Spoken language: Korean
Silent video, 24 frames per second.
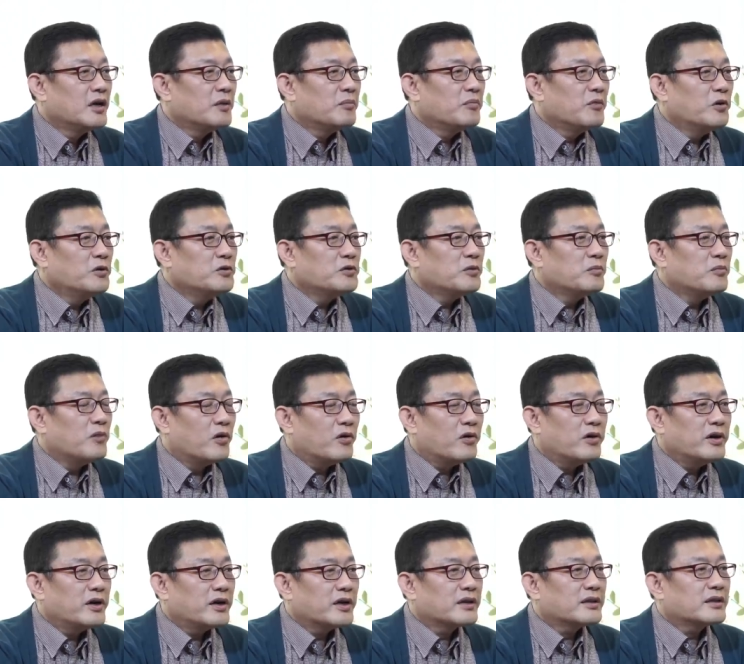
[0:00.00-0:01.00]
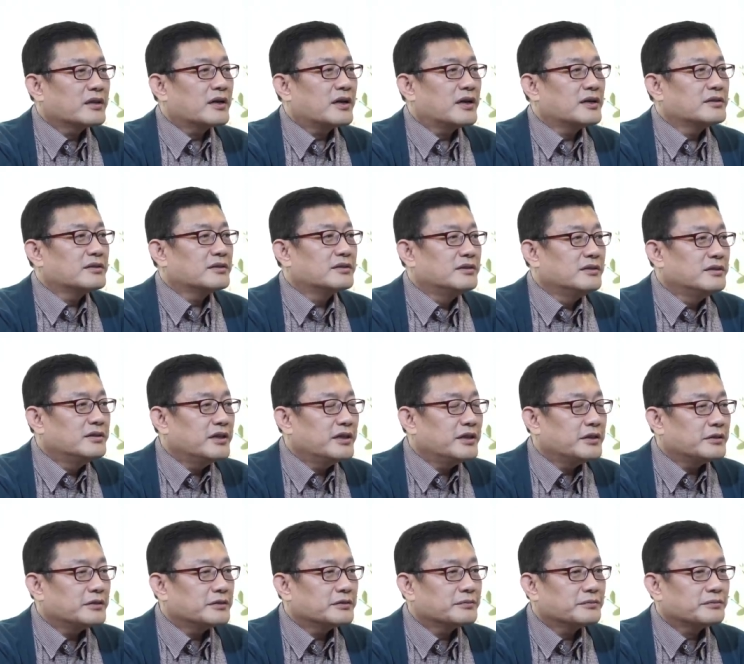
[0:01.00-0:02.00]
뭘 좀 먹어야겠다 가서
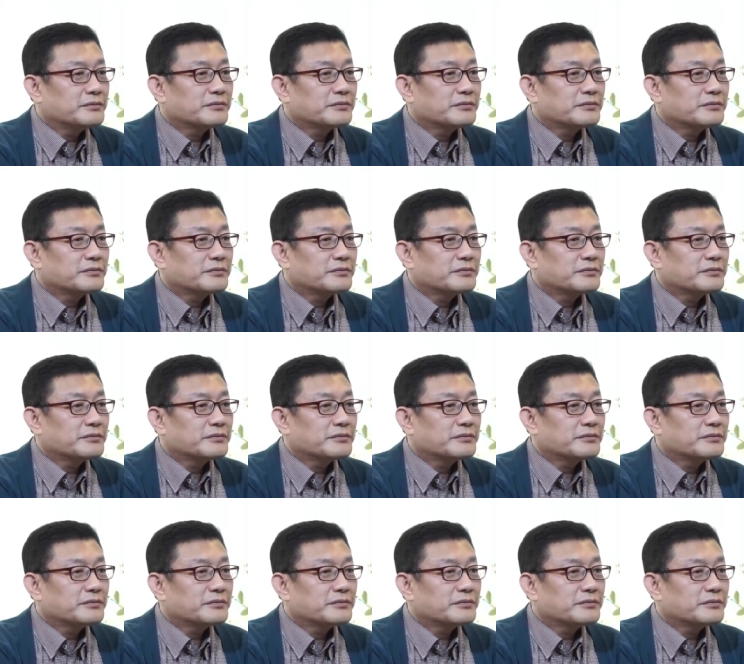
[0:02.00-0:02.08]
드세요.